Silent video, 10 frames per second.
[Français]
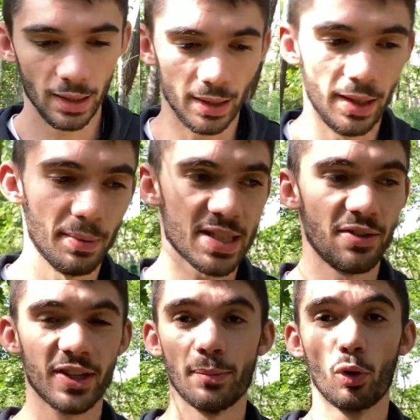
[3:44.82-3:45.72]
et bah, ce qui fait
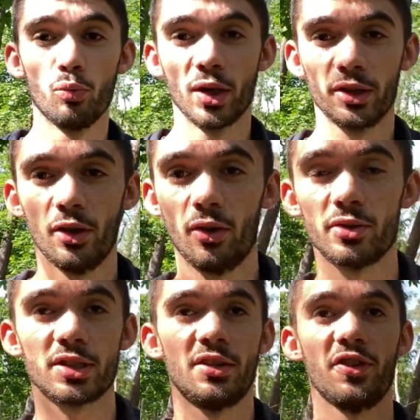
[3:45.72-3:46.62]
que tu as beaucoup moins de temps,
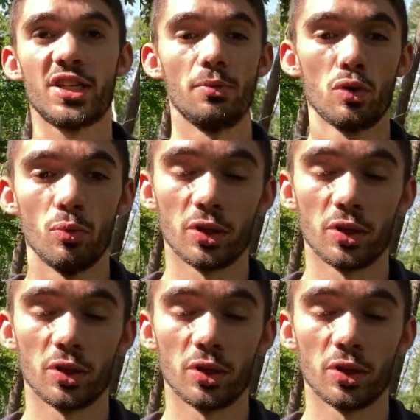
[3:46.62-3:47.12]
ce qui fait que j'ai beaucoup moins